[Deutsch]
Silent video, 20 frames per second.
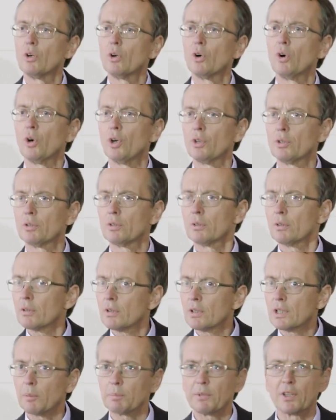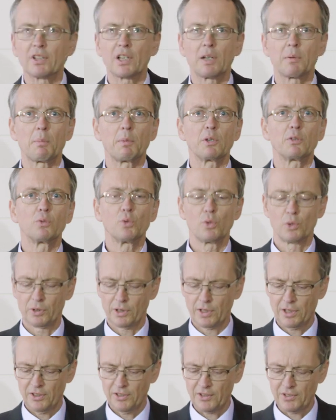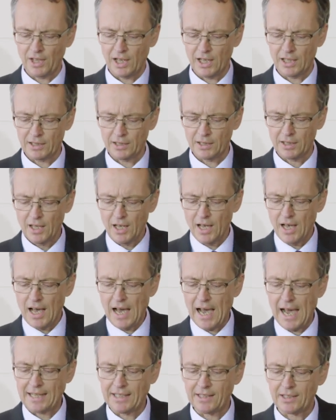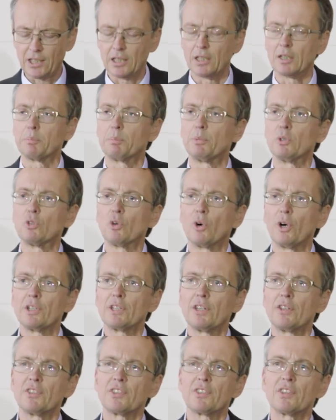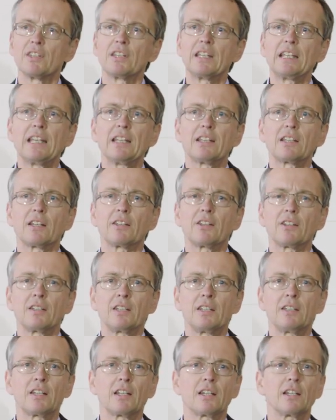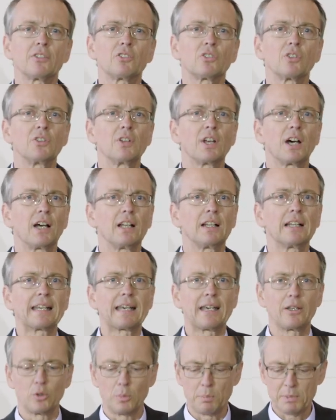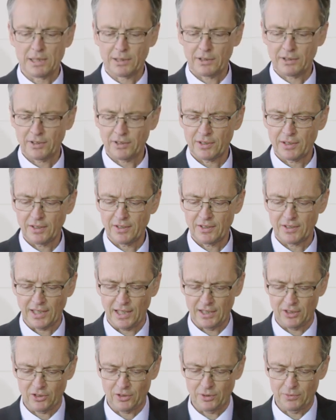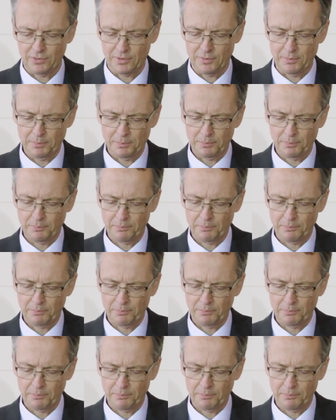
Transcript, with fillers: Heute, ich glaube, das kann man mit Fug und Recht sagen, eine der bedeutendsten, inter international renommiertesten Zeitschriften.